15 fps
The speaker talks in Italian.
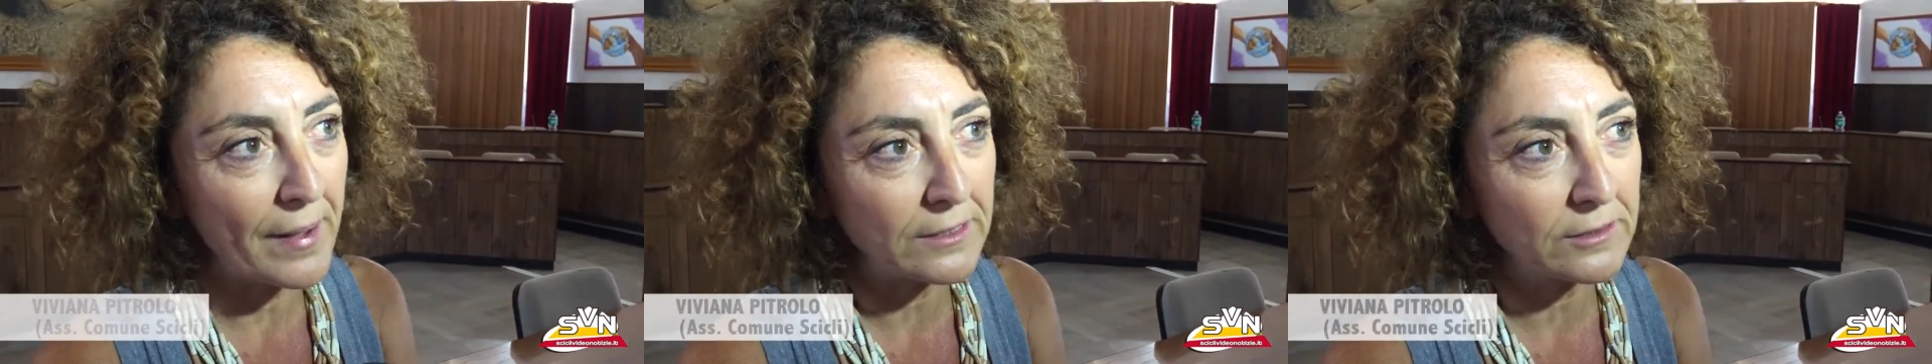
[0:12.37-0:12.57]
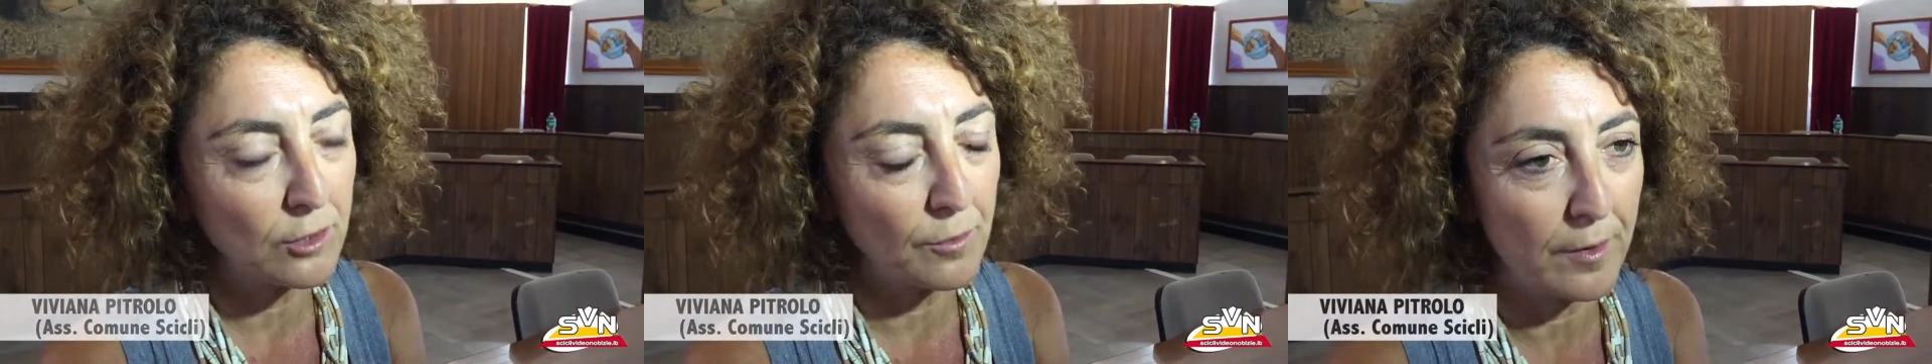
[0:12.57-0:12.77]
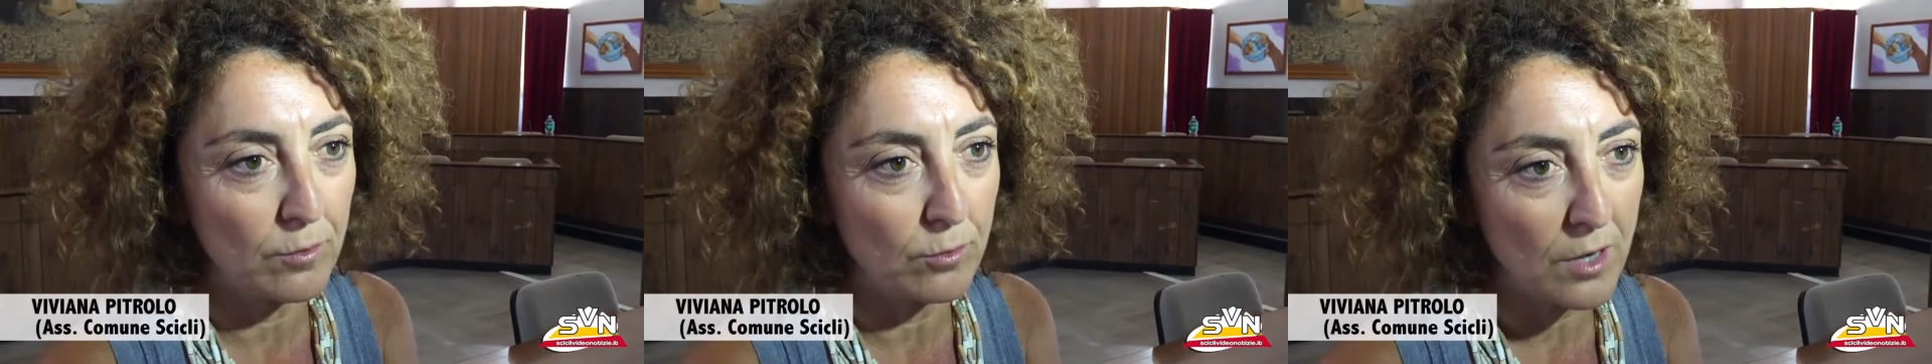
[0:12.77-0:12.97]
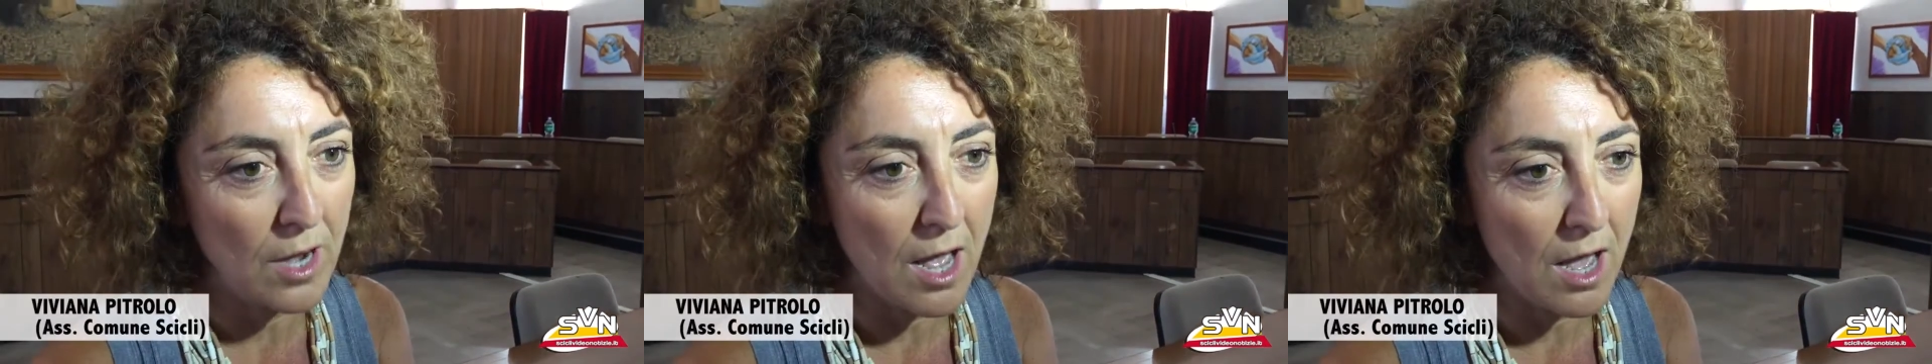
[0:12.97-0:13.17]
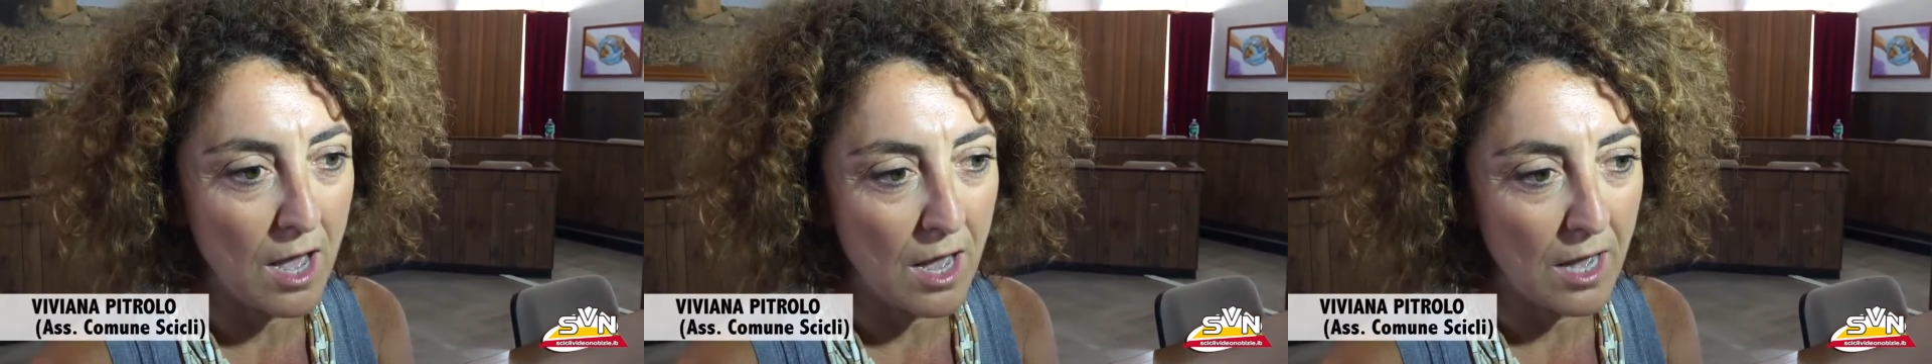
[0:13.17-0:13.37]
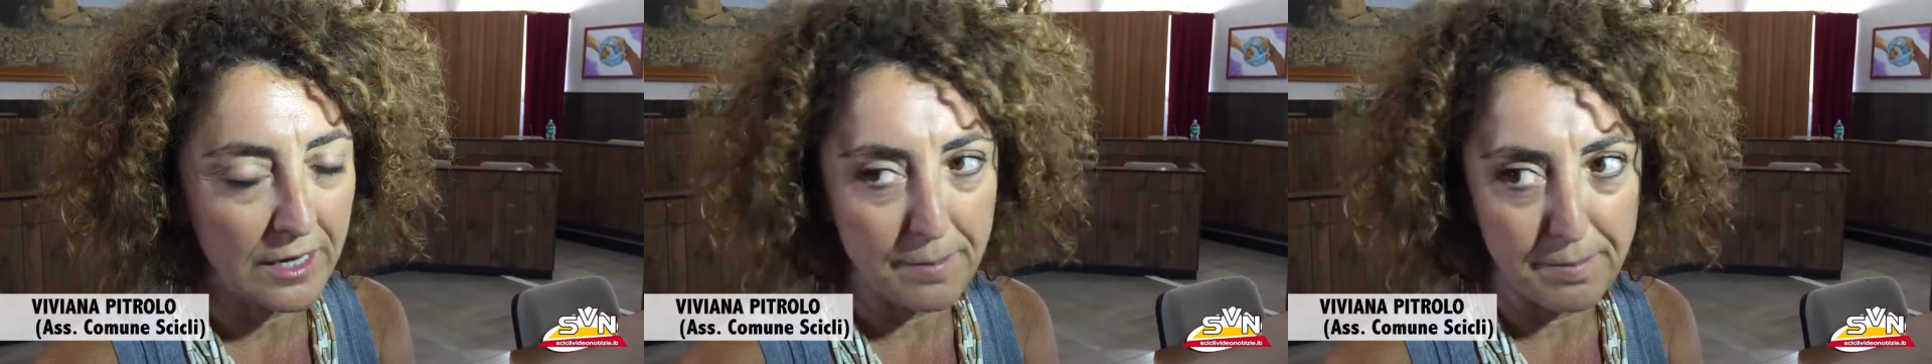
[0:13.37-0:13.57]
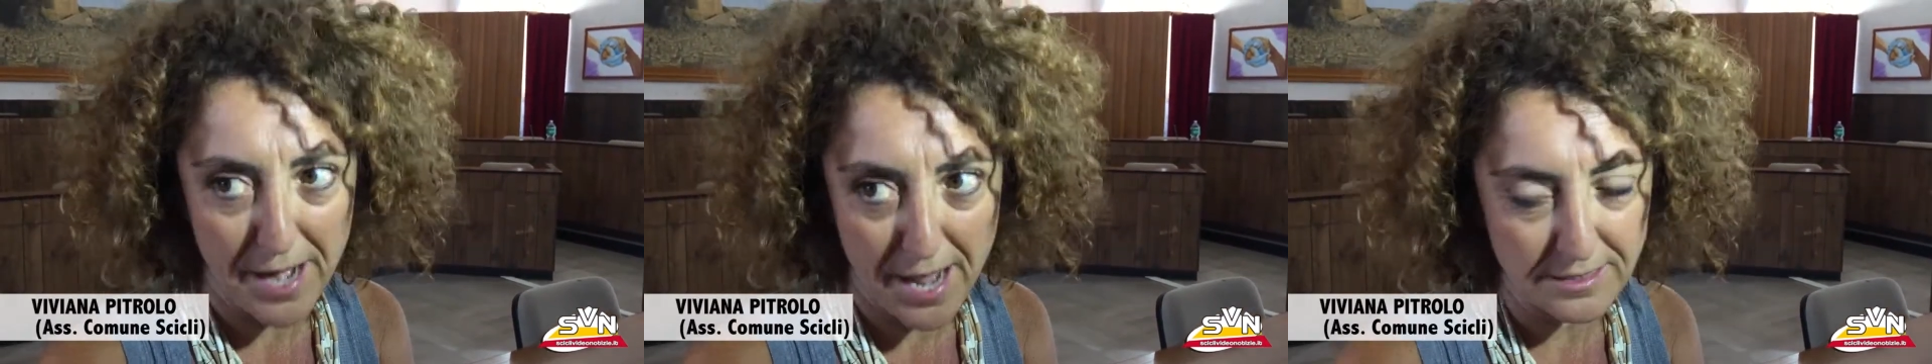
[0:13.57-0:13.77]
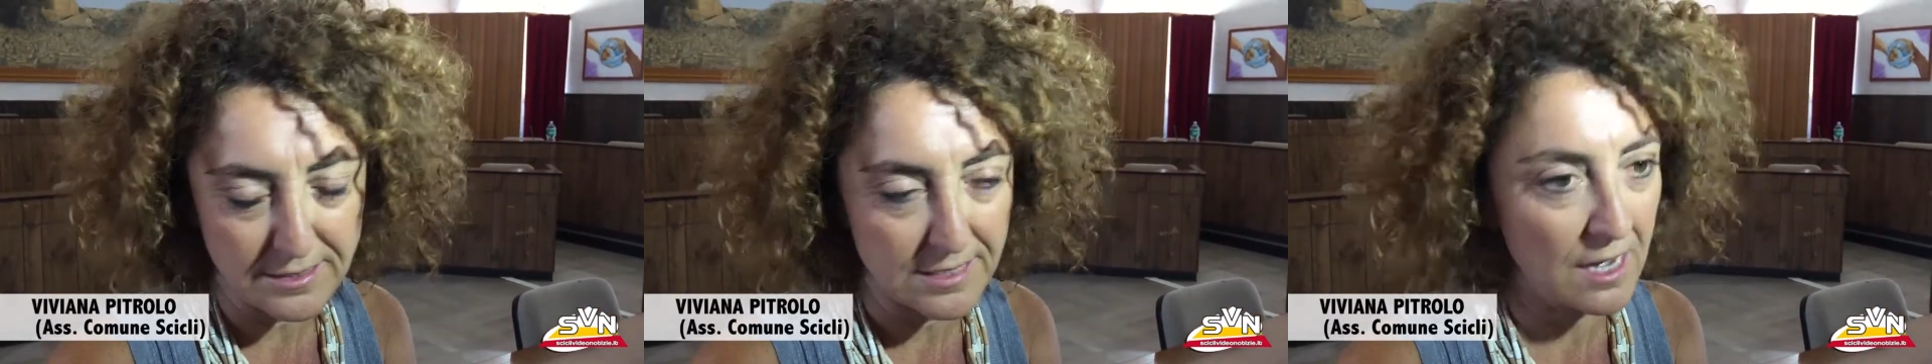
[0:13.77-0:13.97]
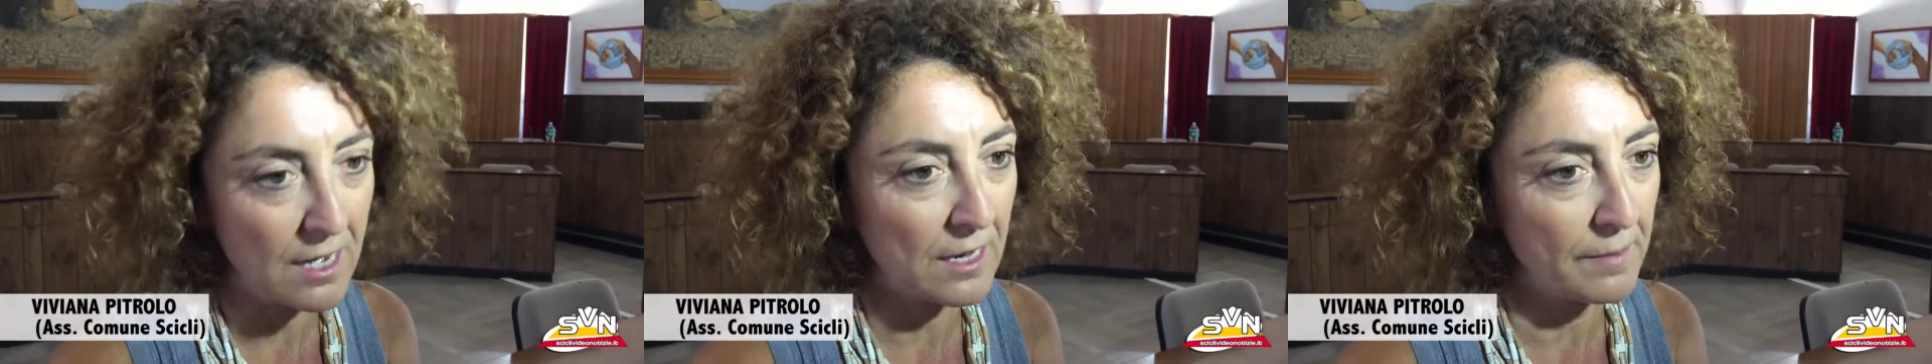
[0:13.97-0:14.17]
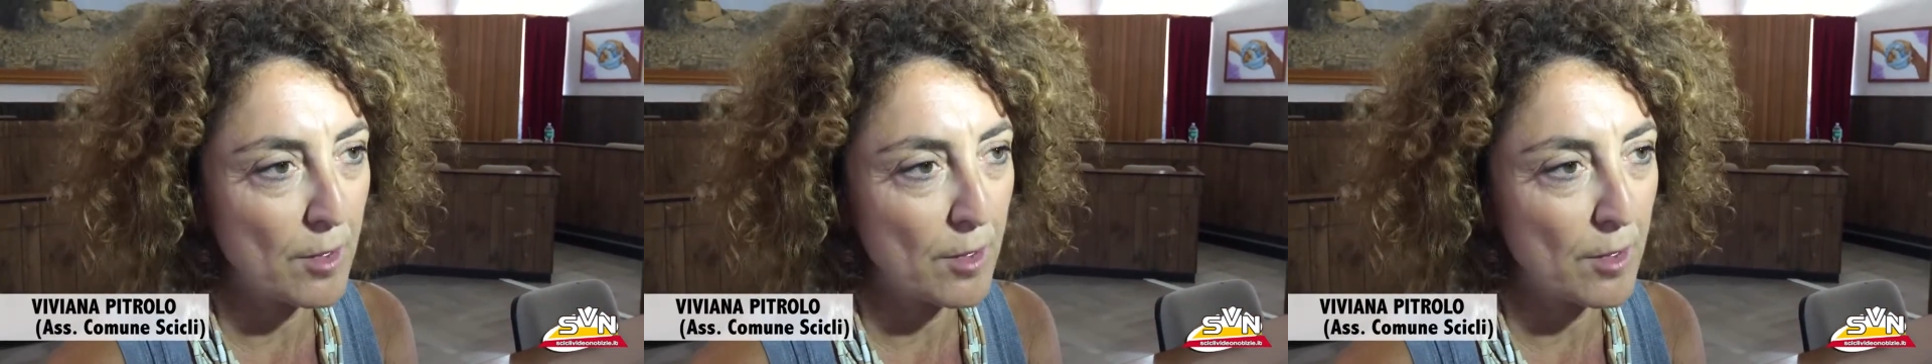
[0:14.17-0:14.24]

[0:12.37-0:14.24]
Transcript: passo per una ripresa,